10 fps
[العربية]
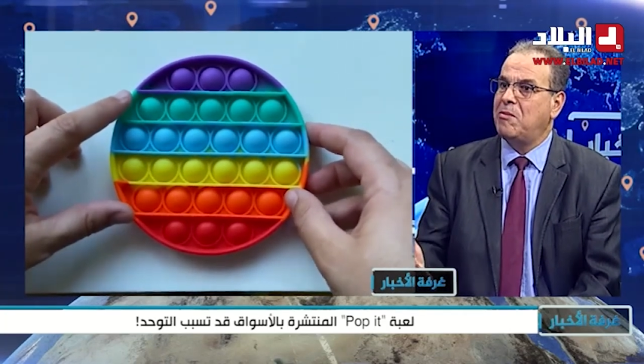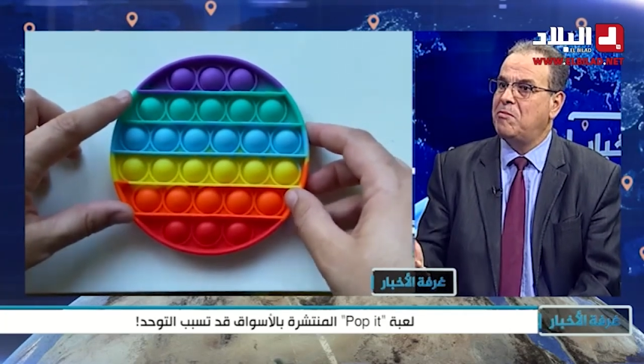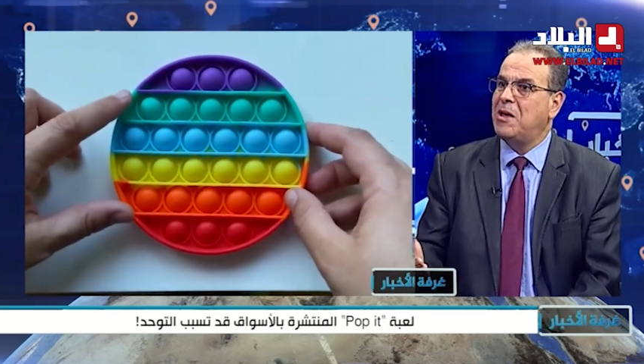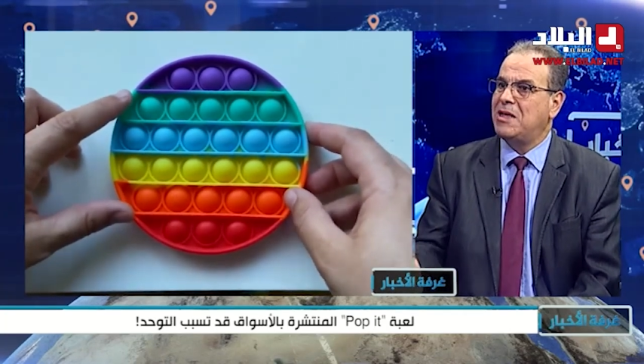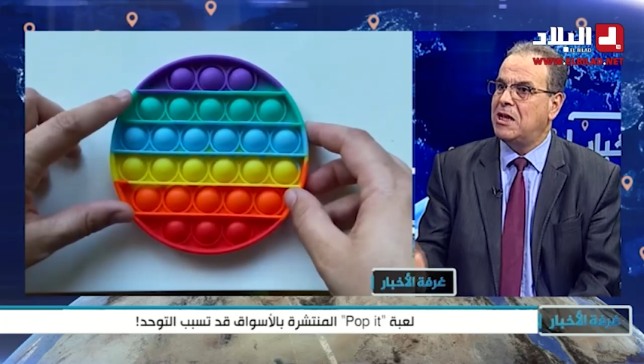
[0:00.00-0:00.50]

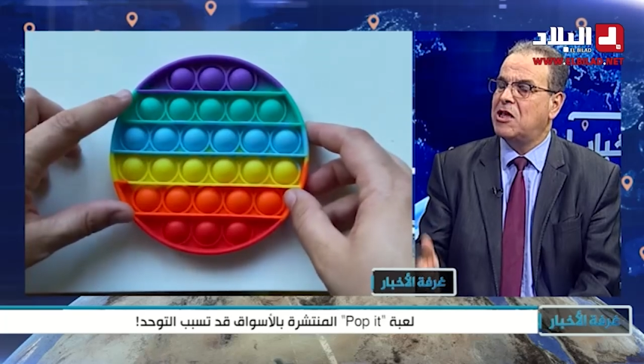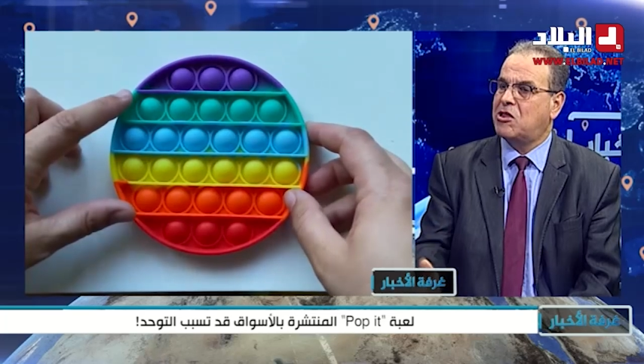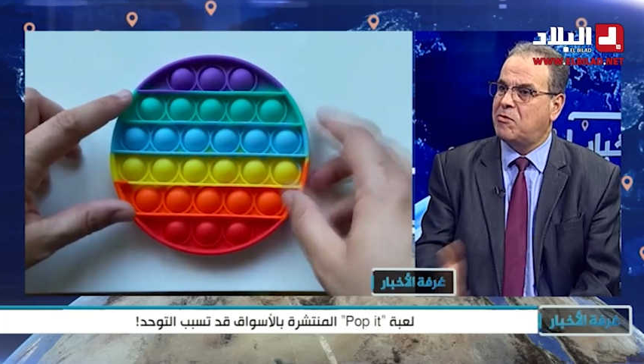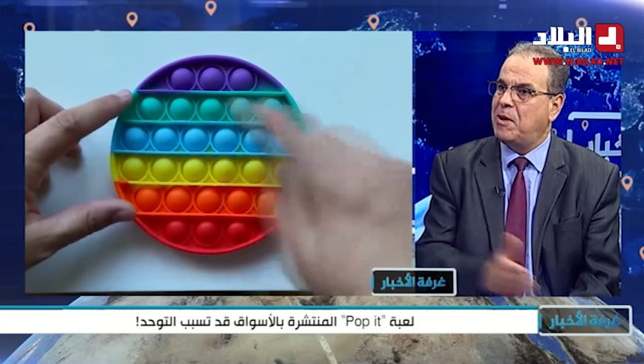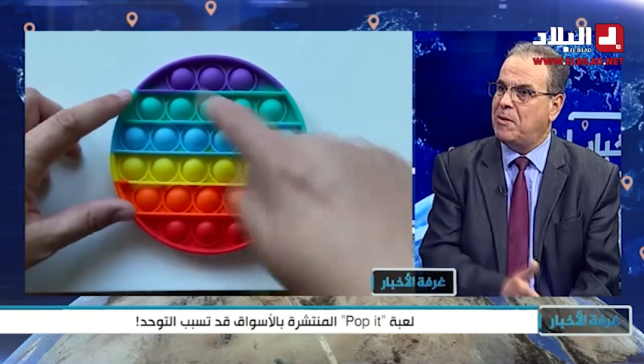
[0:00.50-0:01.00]
ما هي
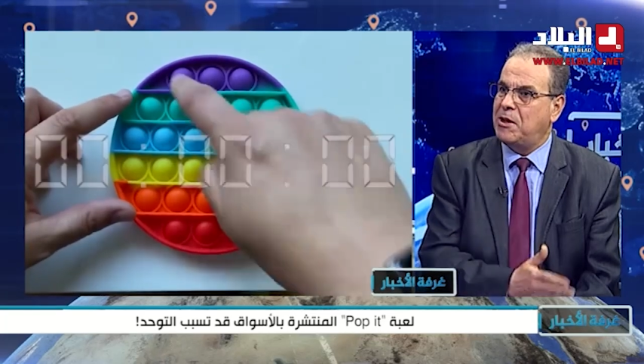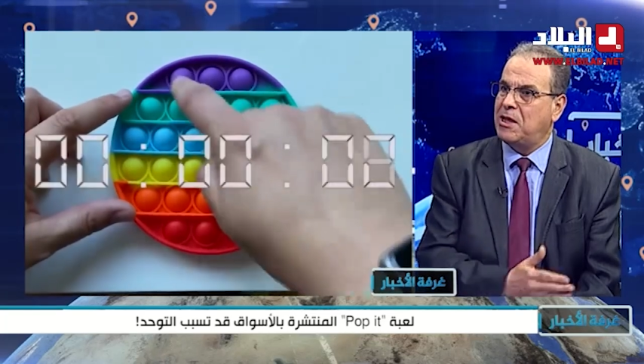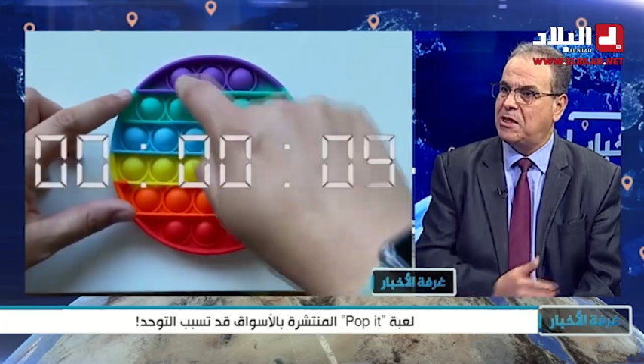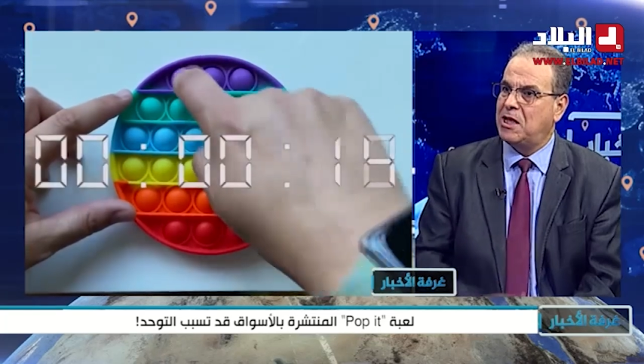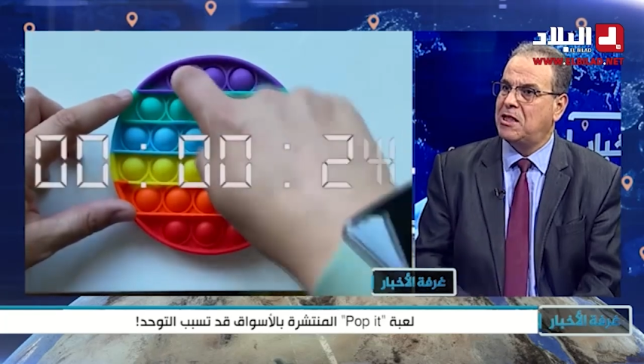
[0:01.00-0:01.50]
الاسباب
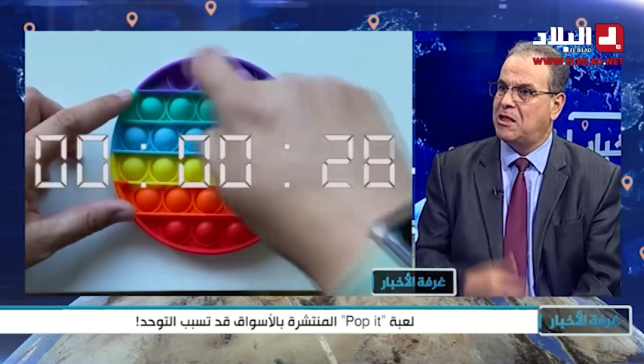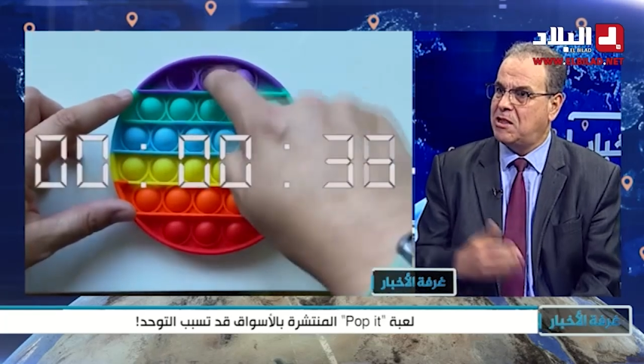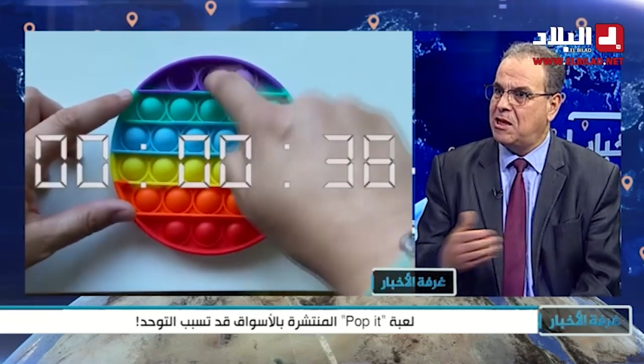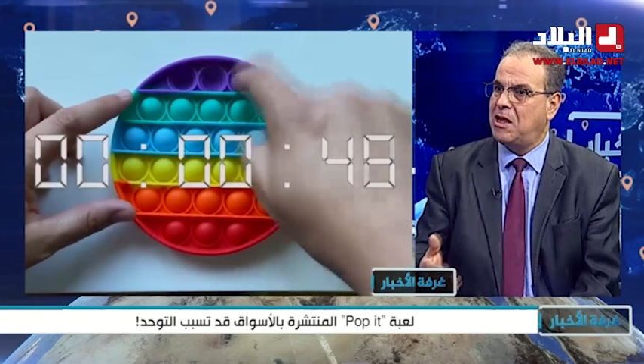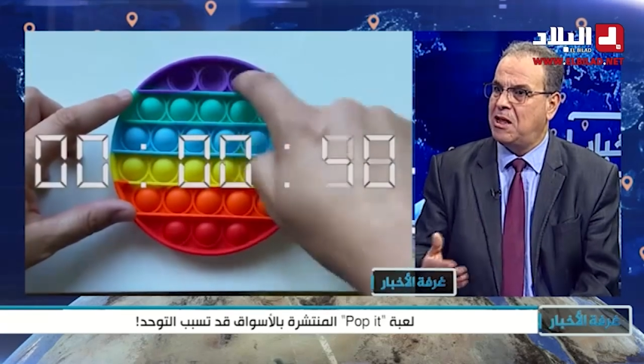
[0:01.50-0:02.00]
التي ادت
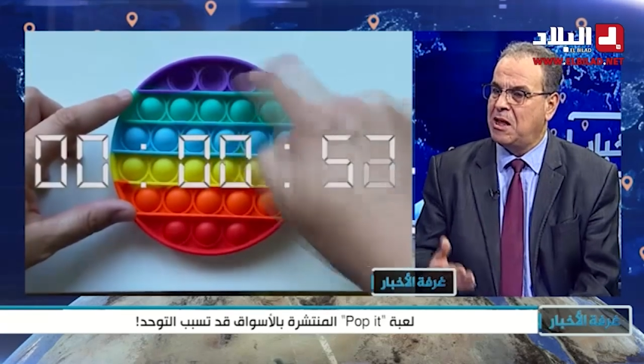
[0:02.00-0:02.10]
الى